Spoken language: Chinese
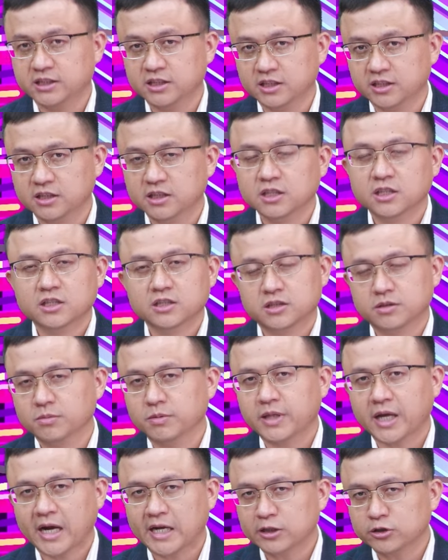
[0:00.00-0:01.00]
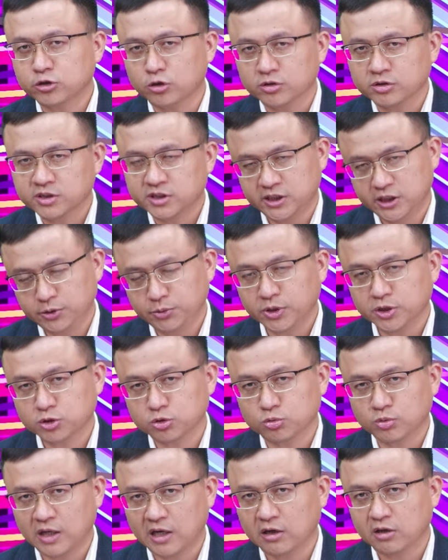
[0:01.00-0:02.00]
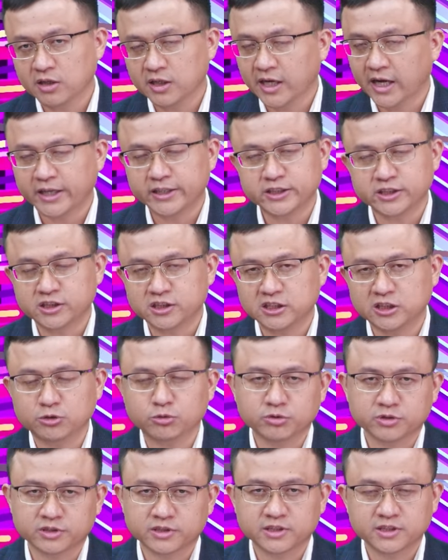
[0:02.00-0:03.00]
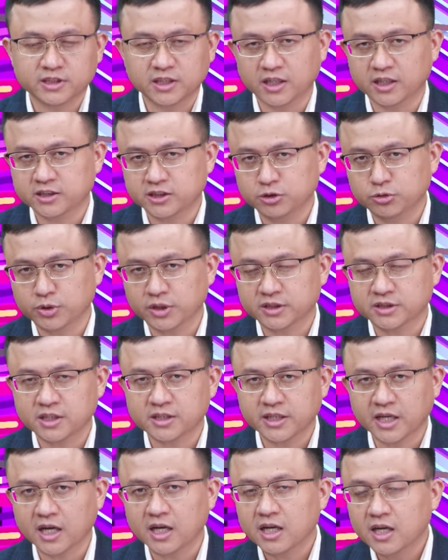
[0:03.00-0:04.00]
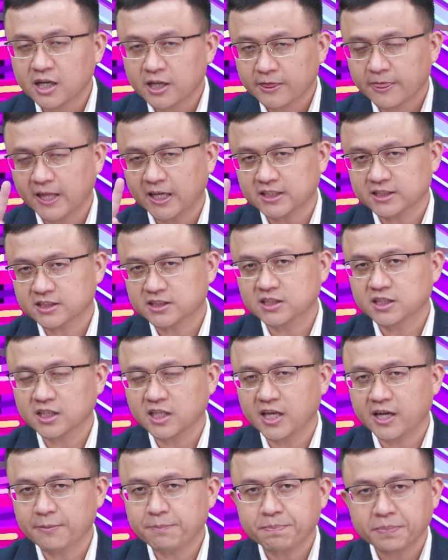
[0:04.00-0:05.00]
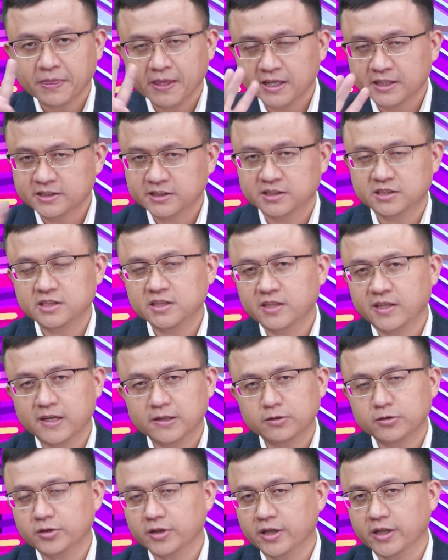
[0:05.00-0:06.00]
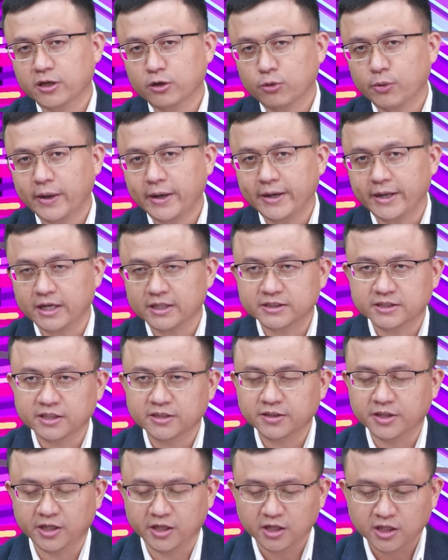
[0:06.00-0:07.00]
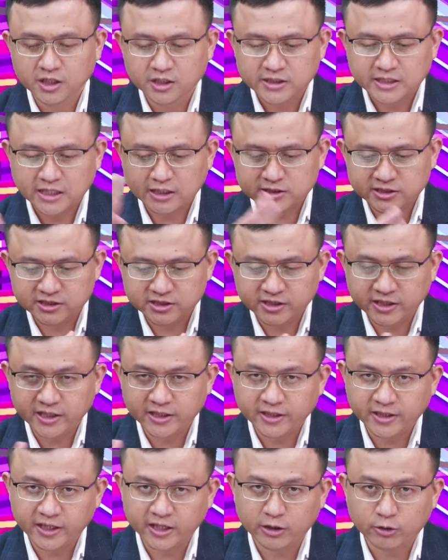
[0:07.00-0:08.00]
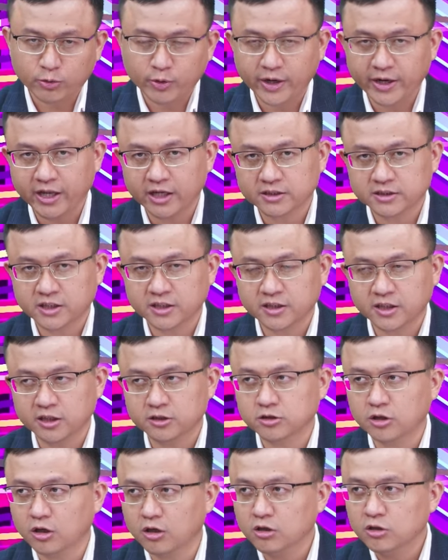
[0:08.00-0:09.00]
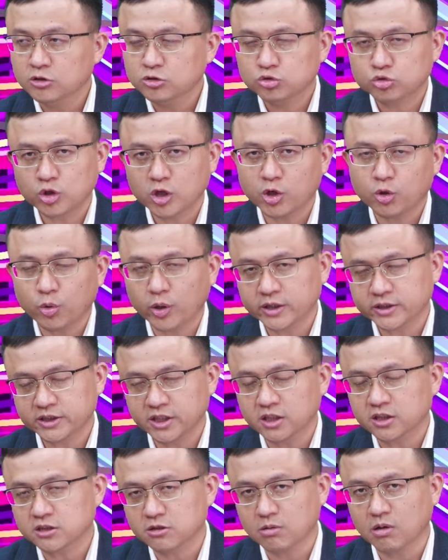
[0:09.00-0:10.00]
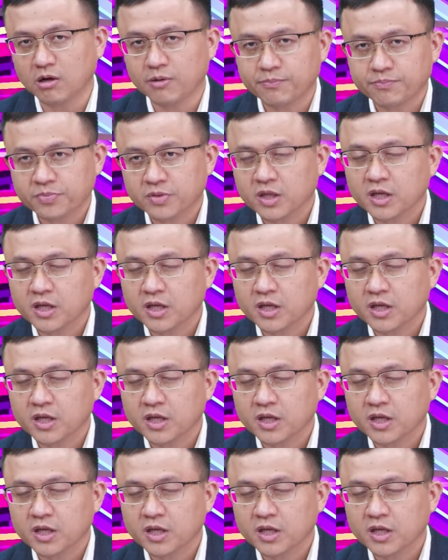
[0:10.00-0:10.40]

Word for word: 情是不是大概从七月十五号开始进入呃，进入个震荡？那四天，四天都跌了快两千点。那四天跌了快两千点之后，最关键是什么